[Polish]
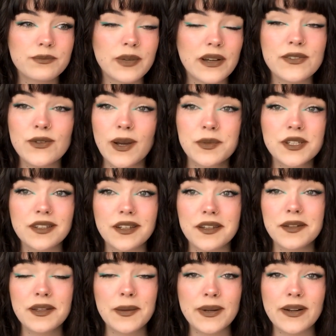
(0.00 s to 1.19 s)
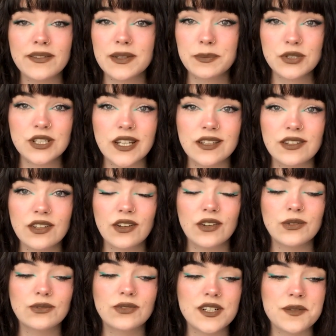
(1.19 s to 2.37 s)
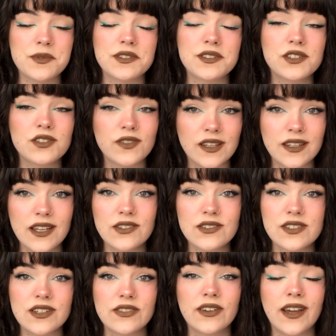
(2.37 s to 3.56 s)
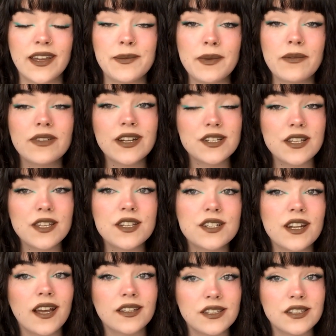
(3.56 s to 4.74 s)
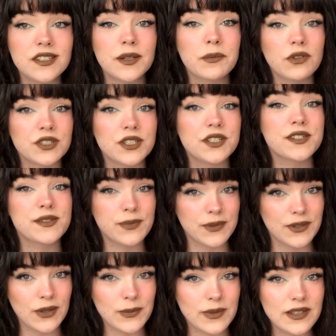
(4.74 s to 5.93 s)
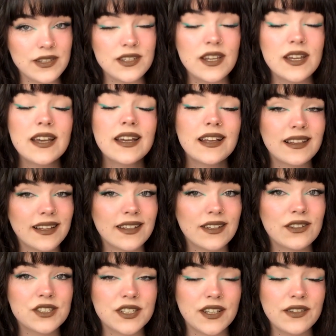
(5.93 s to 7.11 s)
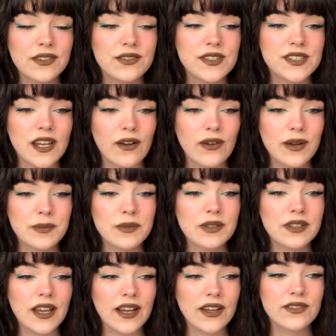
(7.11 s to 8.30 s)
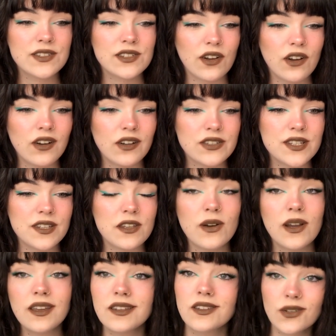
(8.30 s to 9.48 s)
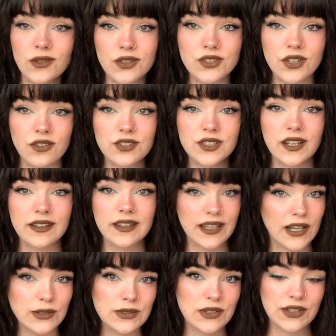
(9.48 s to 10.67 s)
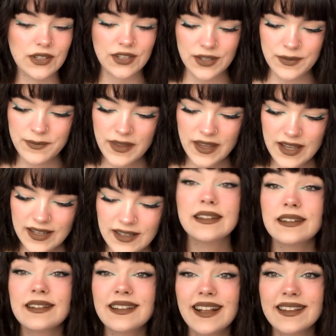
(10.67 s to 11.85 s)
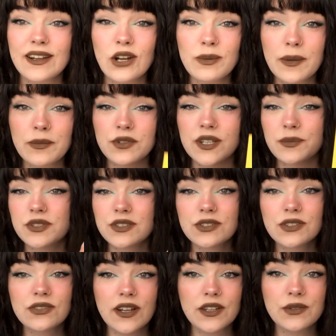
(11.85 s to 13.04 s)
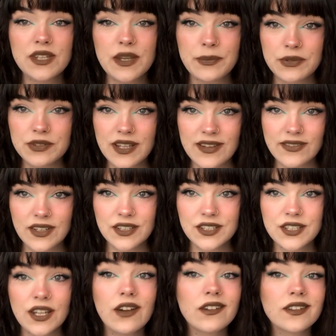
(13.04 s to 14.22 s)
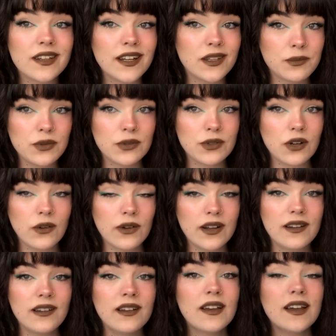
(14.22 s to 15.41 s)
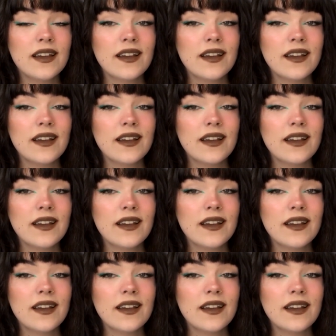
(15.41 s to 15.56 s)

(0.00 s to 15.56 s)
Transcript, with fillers: bawiłam się na niej naprawdę przednio, uważam, że to jest świetna rozrywka i mam wrażenie, że Anicie może się spodobać, dlatego że widziałam, jak wysoko oceniła inną książkę tej autorki. Yy, dlatego mam tutaj przygotowaną Nie poddawaj się od Rainbow Rowell,